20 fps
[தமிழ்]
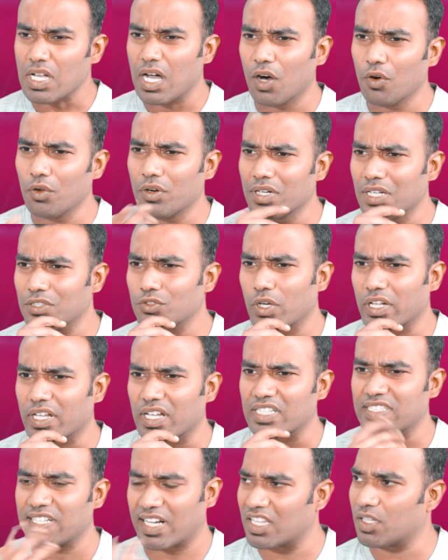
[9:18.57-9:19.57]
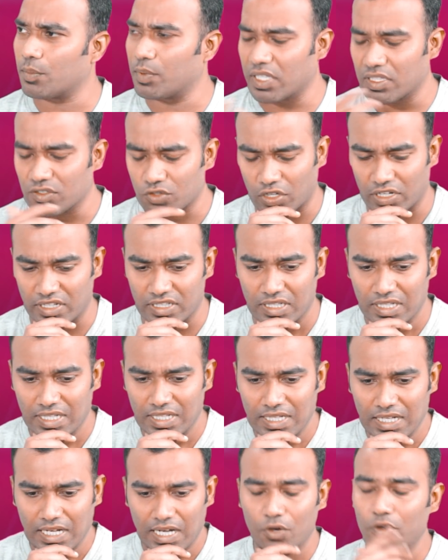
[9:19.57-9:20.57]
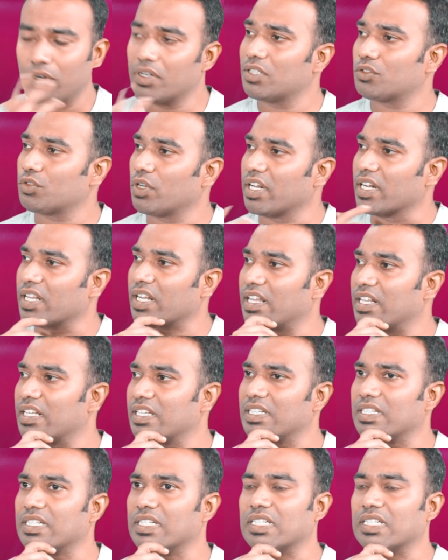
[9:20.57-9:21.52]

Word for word: அவர் என்ன சொல்லியிருக்கார் ஜனாதிபதி சாரி அவர் என்ன சொல்லியிருக்கிறாரு